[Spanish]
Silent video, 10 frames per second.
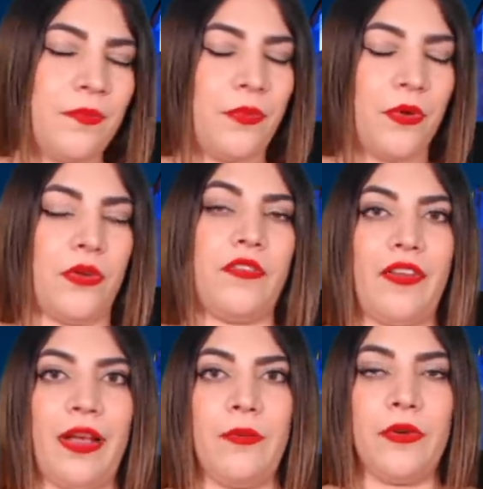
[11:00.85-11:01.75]
Por
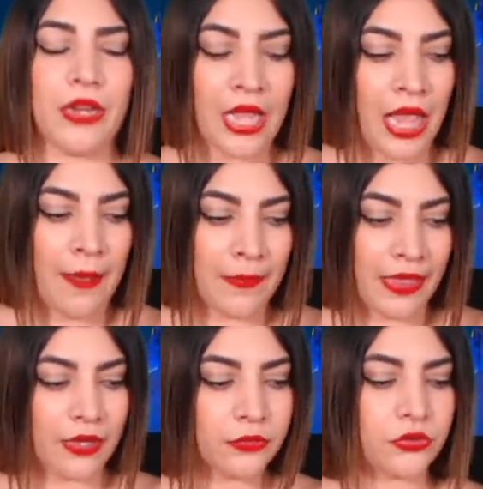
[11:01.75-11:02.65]
favor. Me
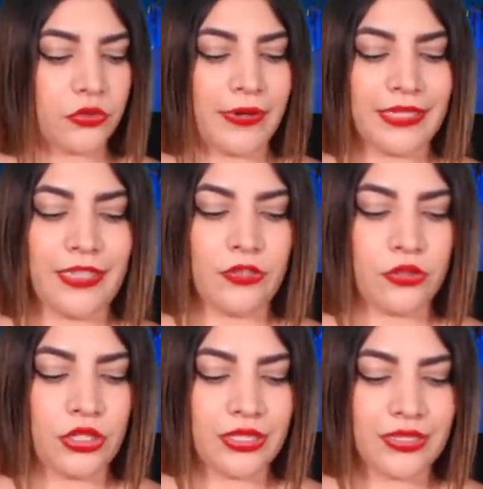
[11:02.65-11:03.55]
da gusto ver estas
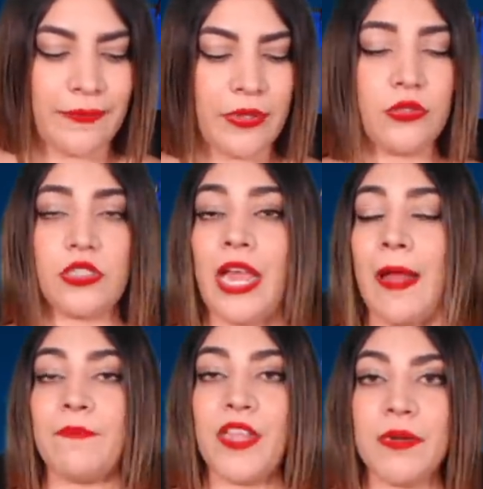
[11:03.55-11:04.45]
noticias, amigos.
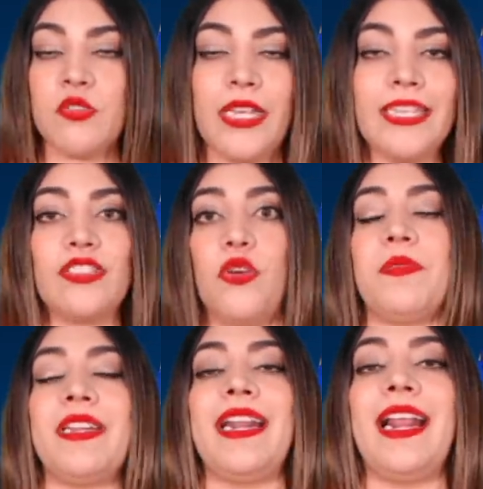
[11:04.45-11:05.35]
Díganme ustedes qué
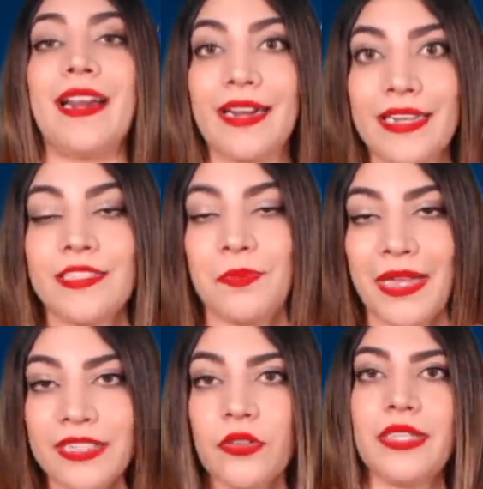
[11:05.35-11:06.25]
opinan al
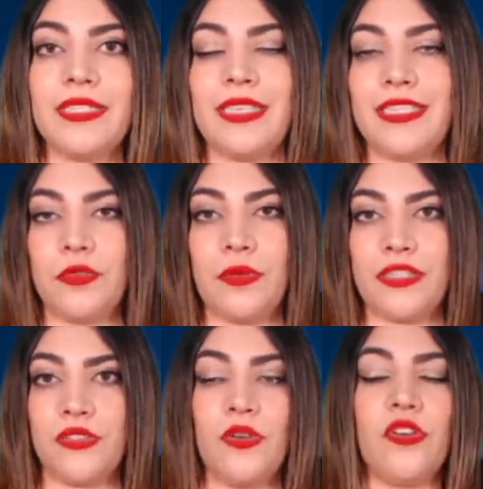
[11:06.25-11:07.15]
respecto de esta
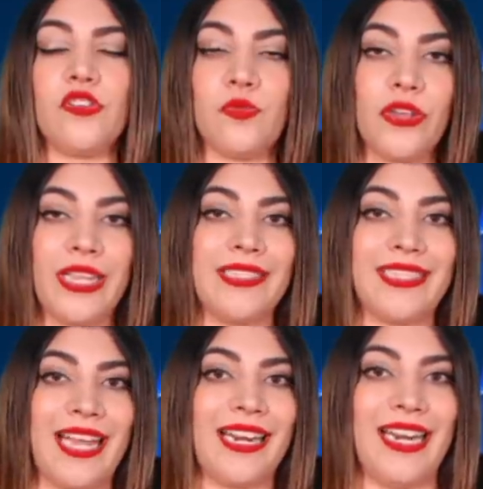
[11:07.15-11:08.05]
situación, los voy a
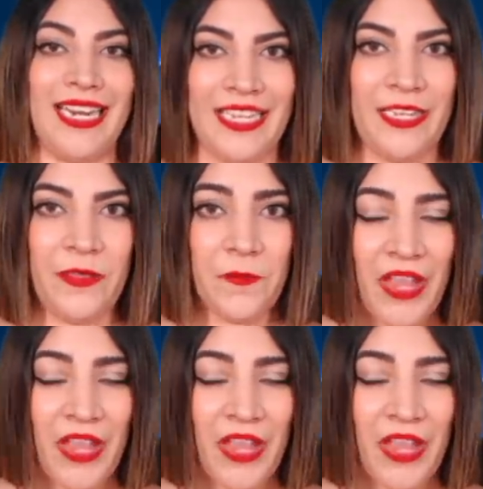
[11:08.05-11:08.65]
estar leyendo.